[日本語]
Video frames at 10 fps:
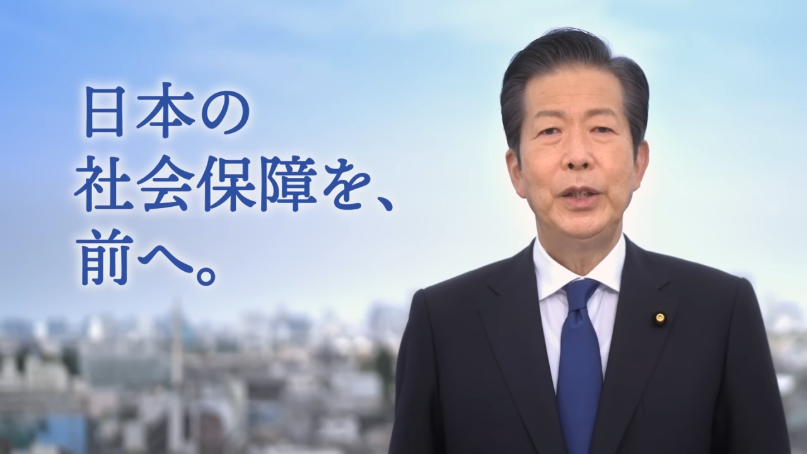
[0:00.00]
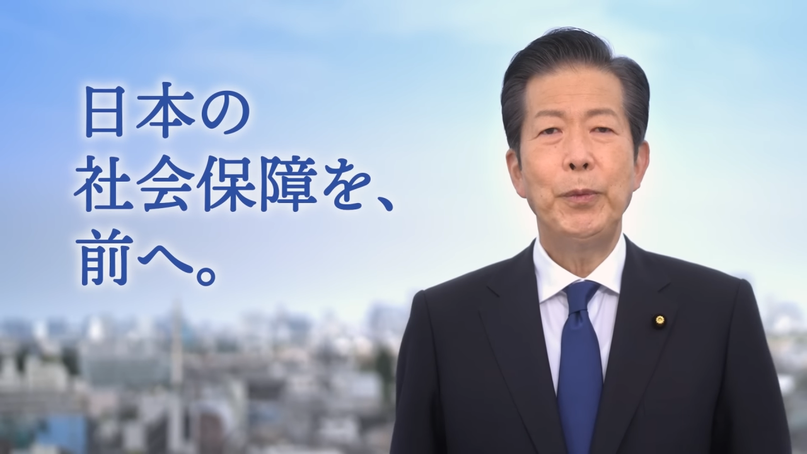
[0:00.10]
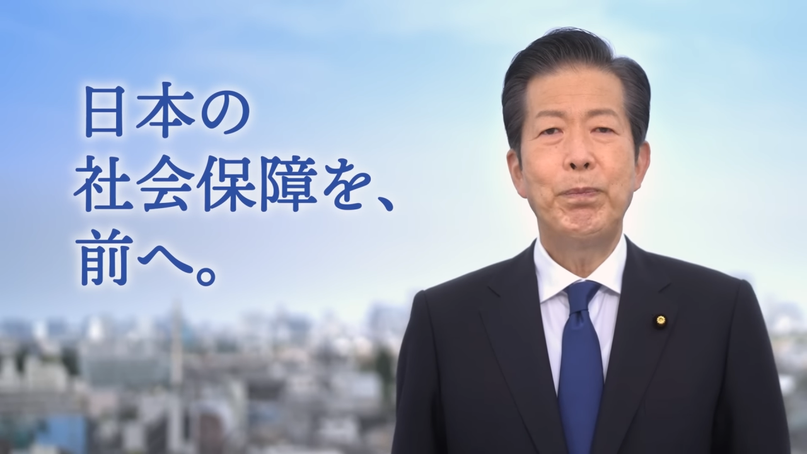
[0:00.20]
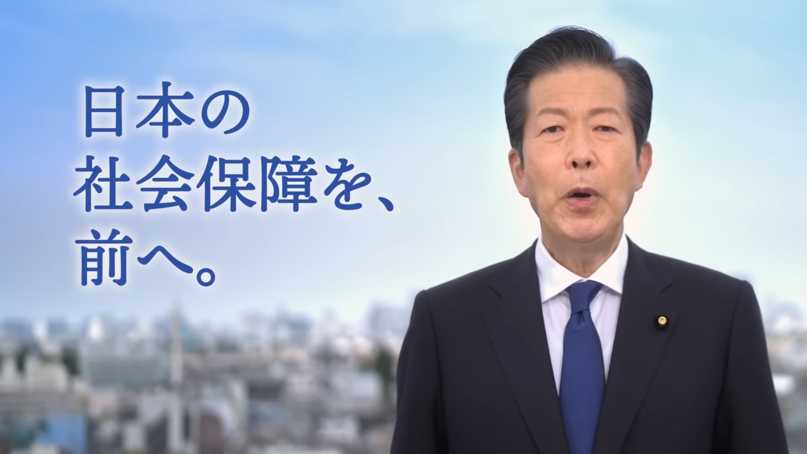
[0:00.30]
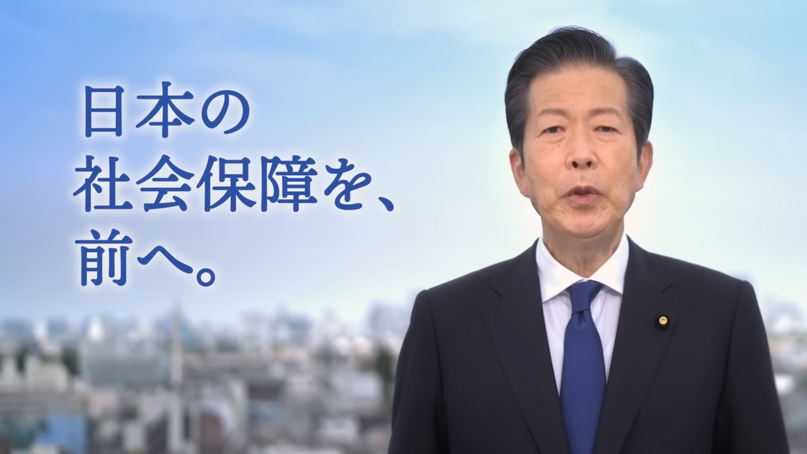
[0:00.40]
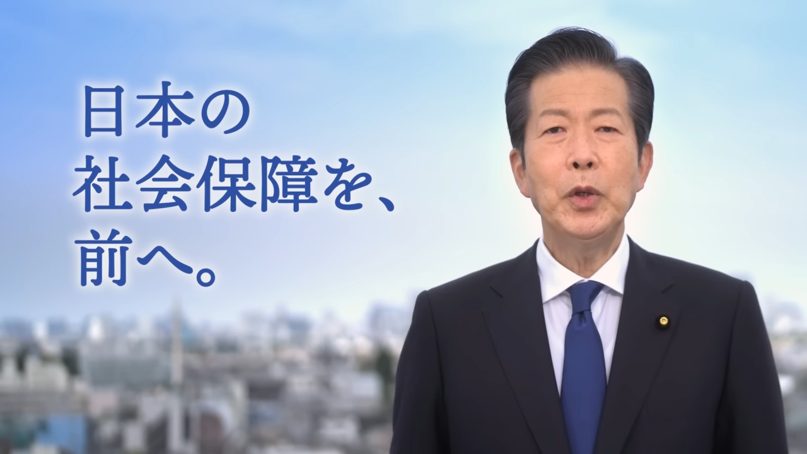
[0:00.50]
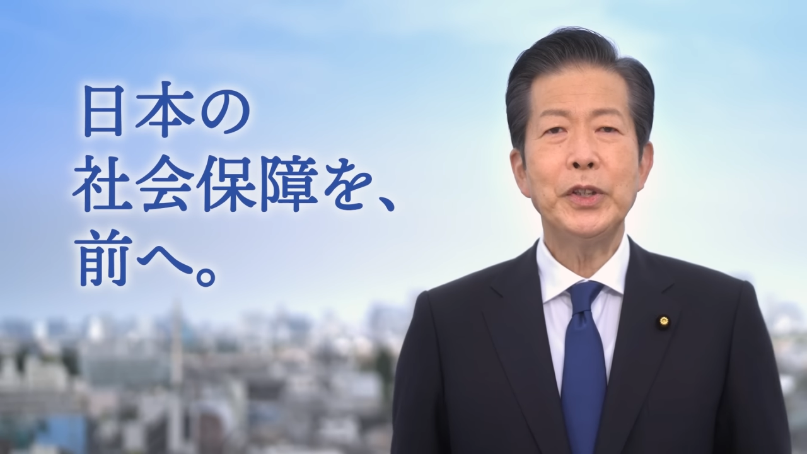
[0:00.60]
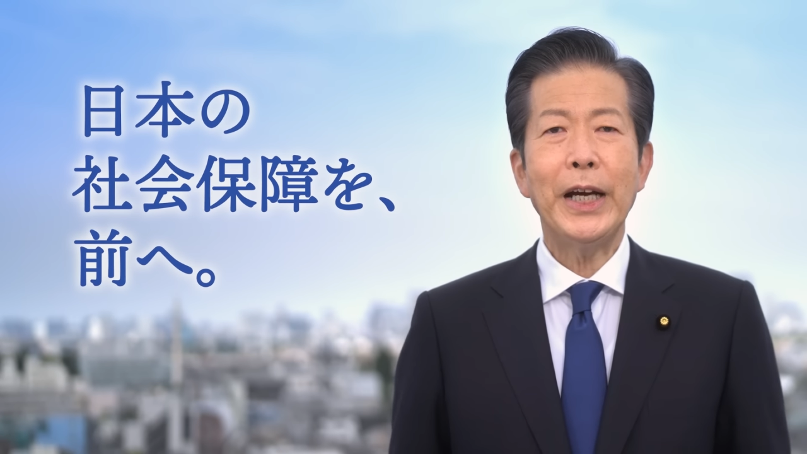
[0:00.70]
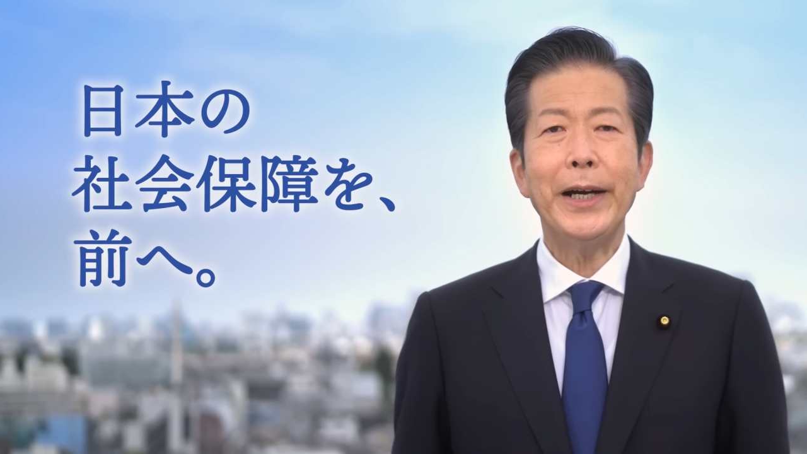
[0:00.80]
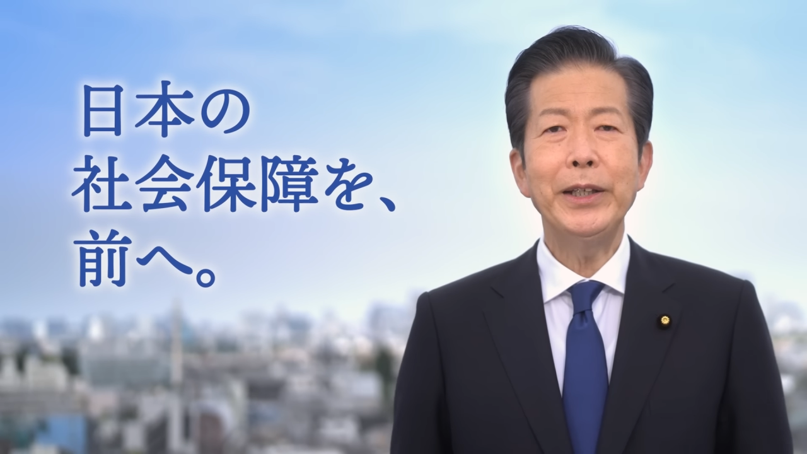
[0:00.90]
日本の
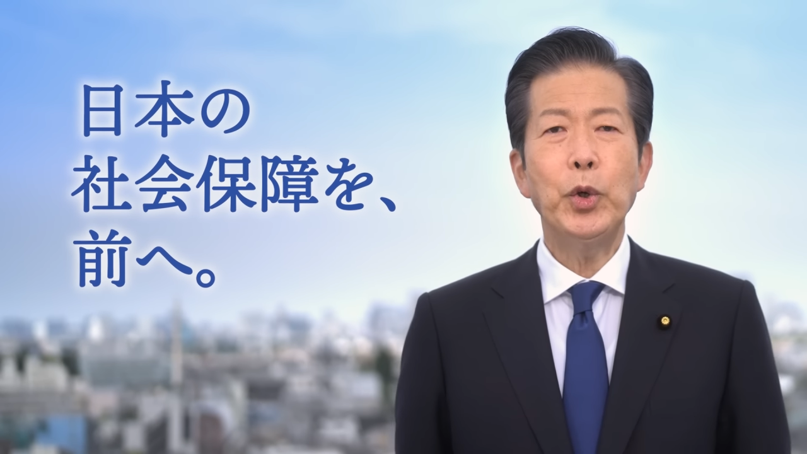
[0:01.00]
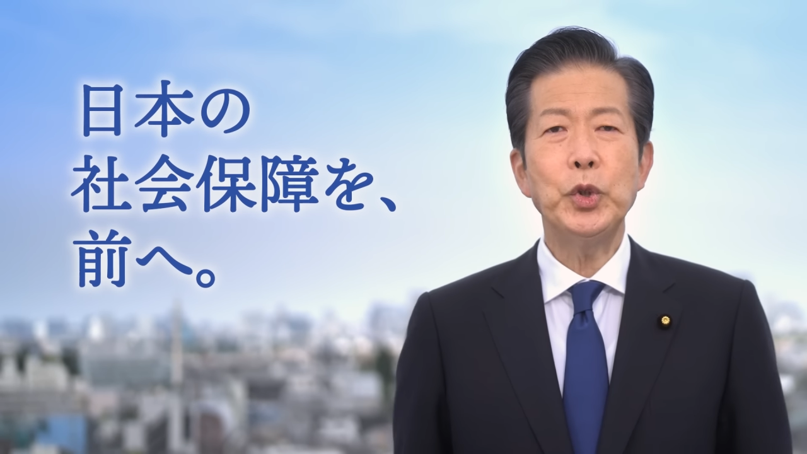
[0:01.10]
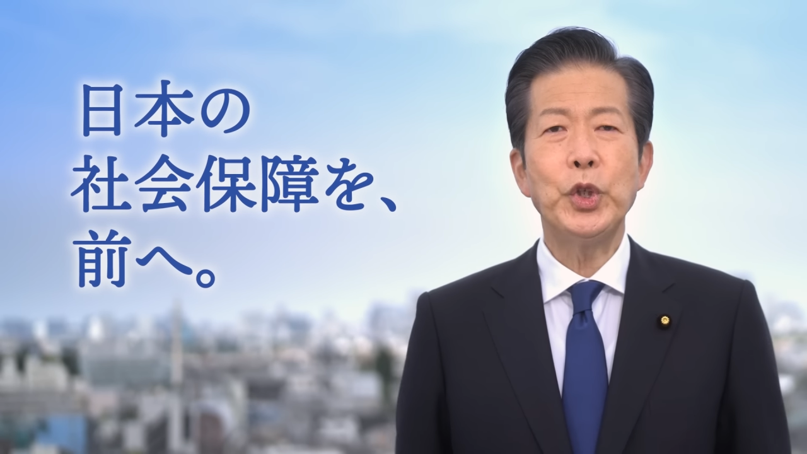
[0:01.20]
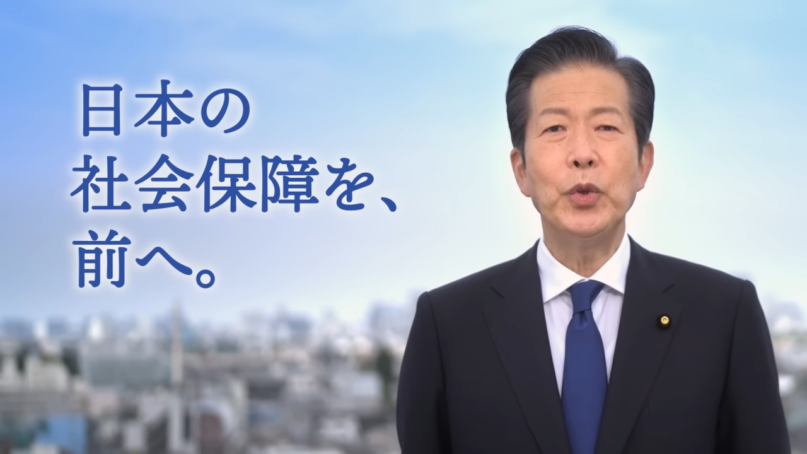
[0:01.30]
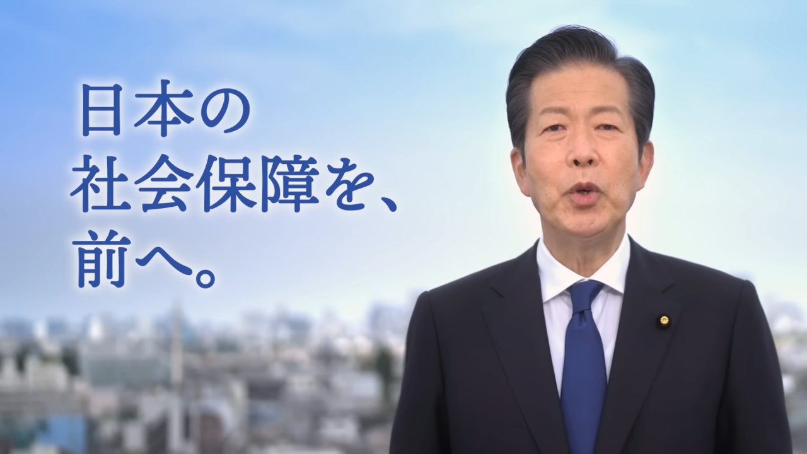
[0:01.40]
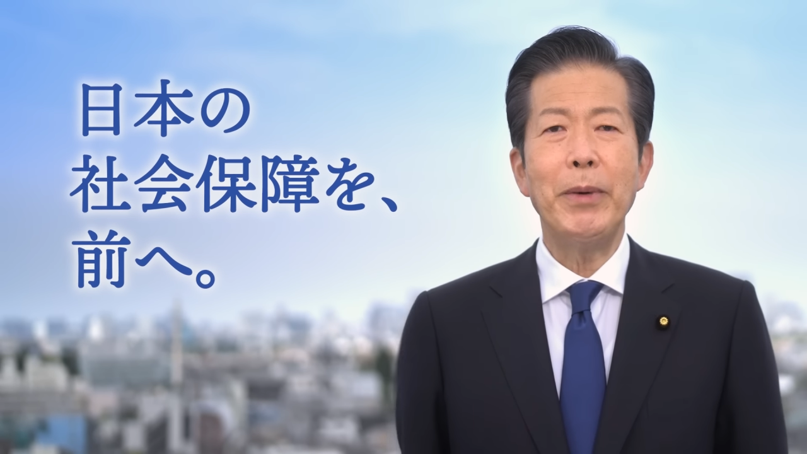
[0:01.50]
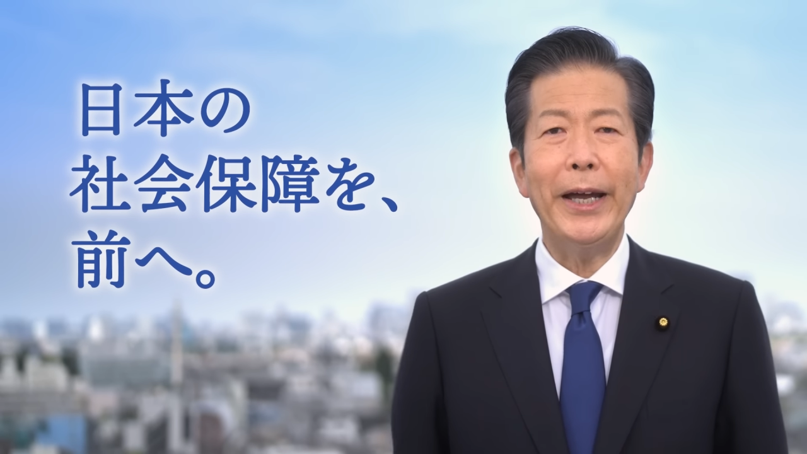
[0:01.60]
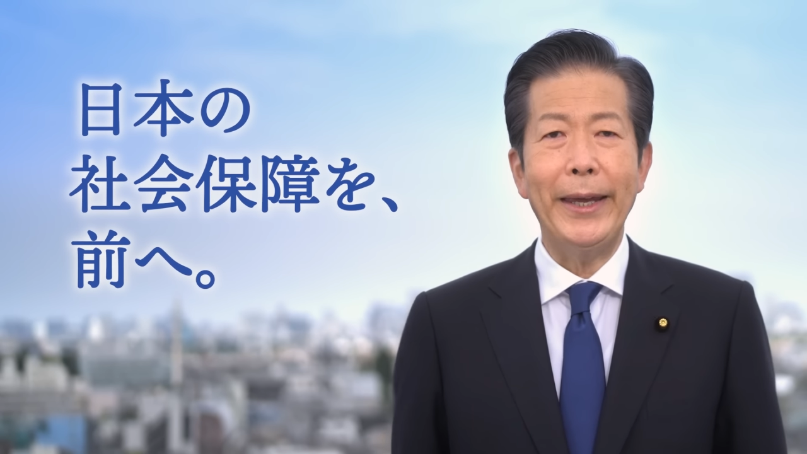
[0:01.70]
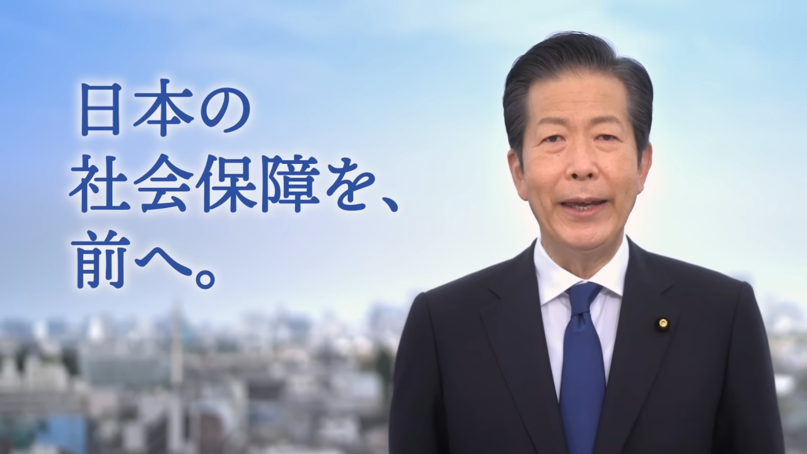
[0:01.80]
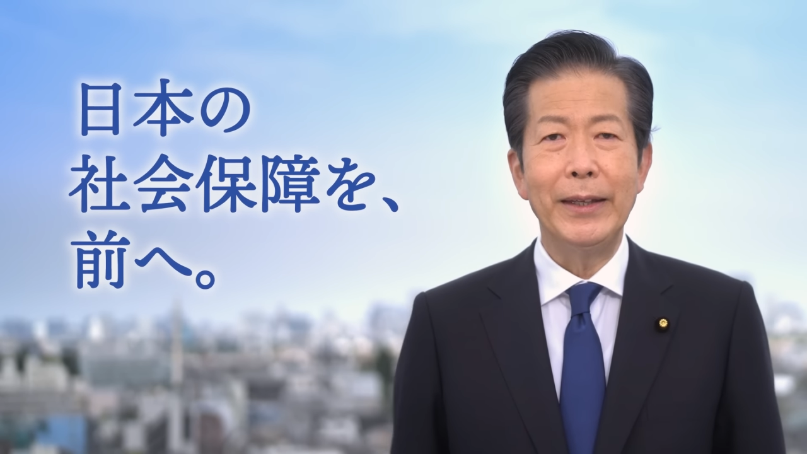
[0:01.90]
社会保障を
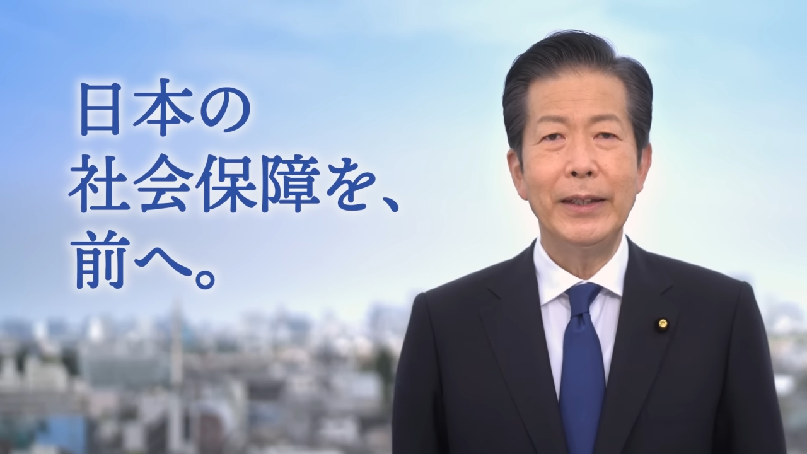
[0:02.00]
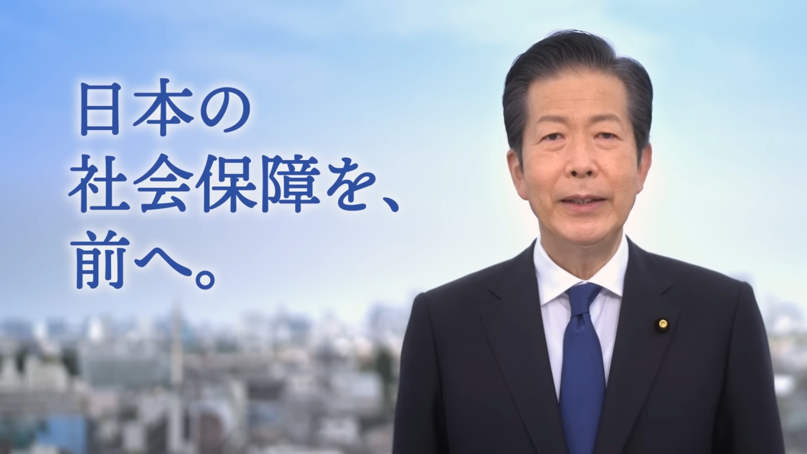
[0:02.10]
前へ